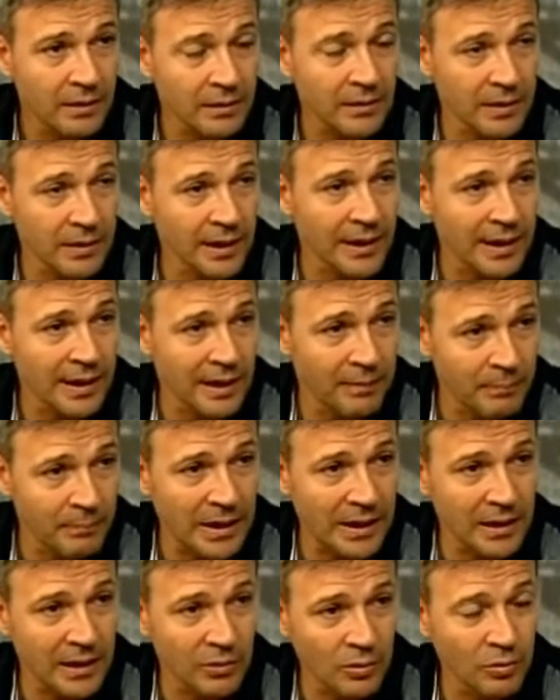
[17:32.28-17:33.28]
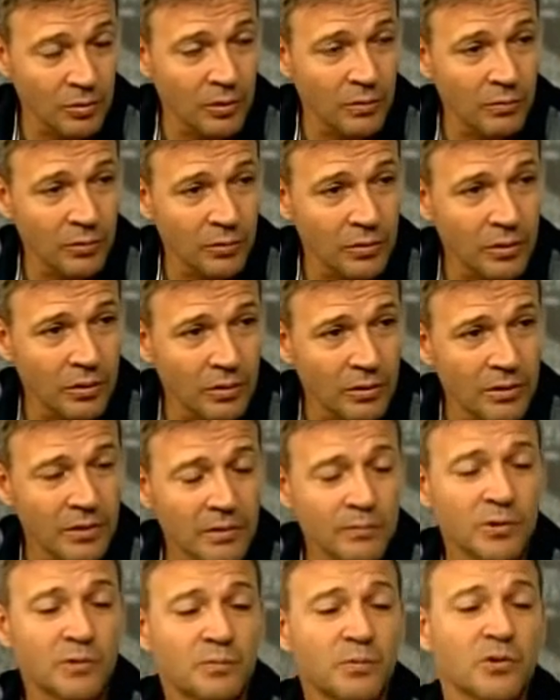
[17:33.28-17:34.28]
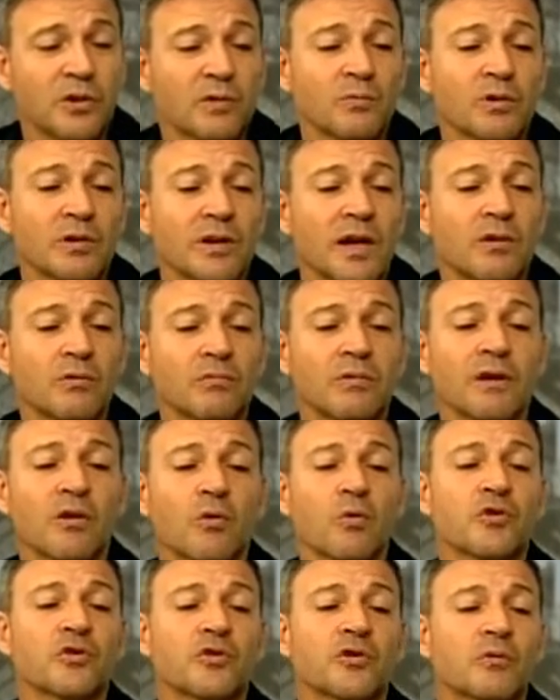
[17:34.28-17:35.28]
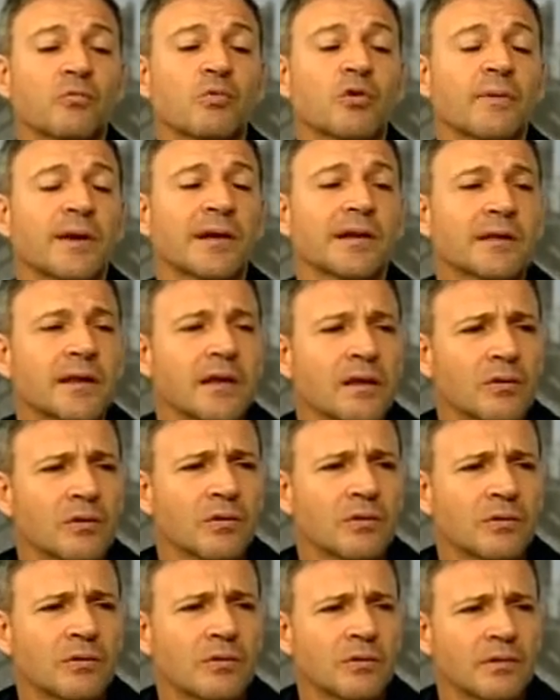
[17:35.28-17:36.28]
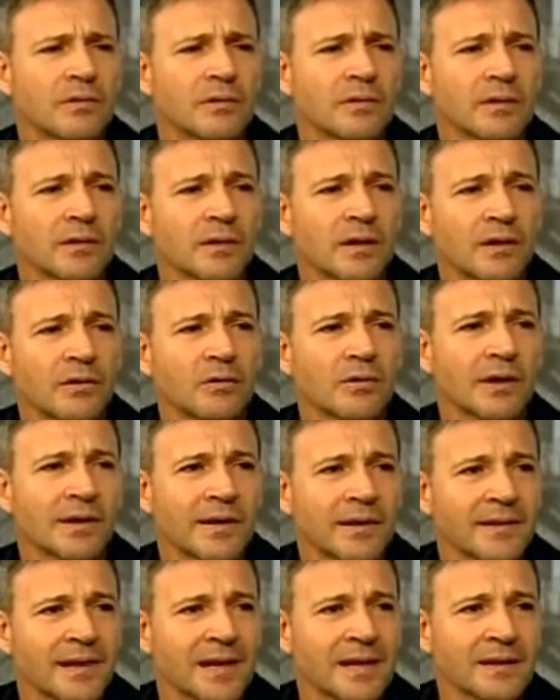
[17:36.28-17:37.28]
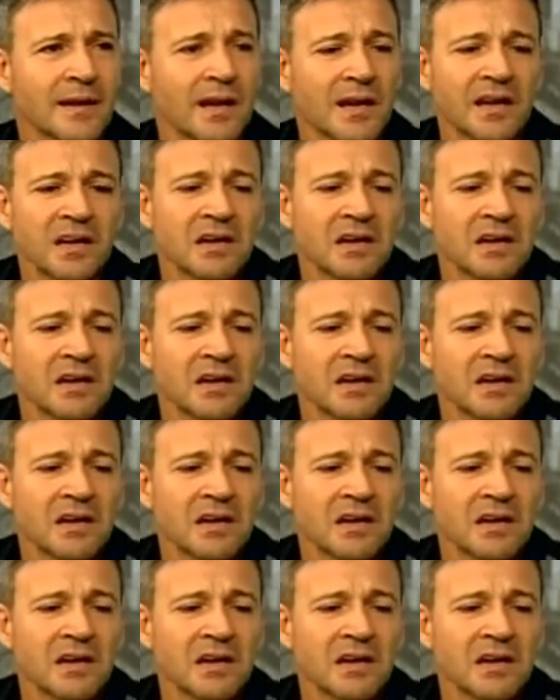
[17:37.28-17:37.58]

de que paga todo el mundo, pues podemos dar un encuentro muy vestido, que es lo que se trata.